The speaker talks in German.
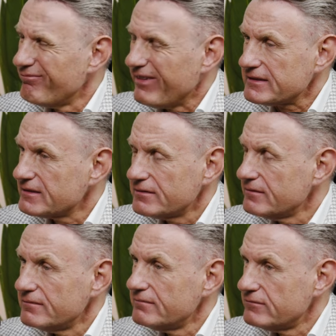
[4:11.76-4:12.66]
Was
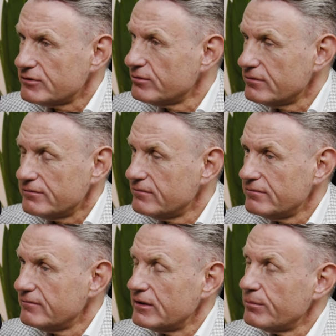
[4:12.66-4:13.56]
so,
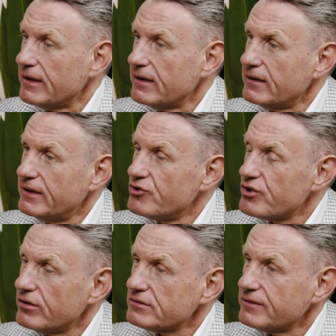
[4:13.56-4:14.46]
wenn du mal
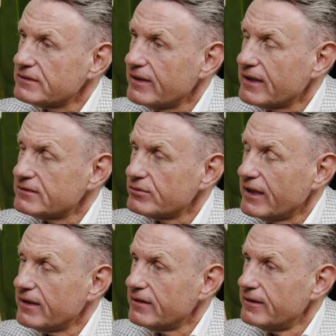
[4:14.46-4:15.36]
hinschaust, was war da so
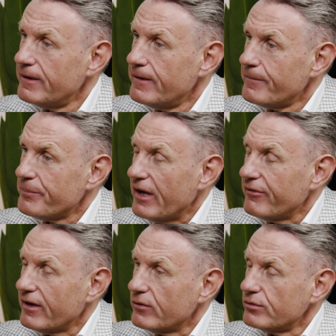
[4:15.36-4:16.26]
deine
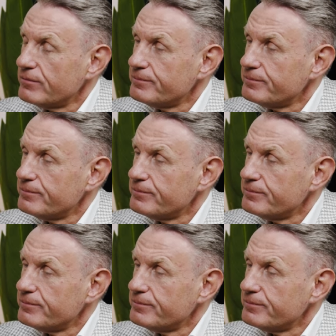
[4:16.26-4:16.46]
Erfahrung?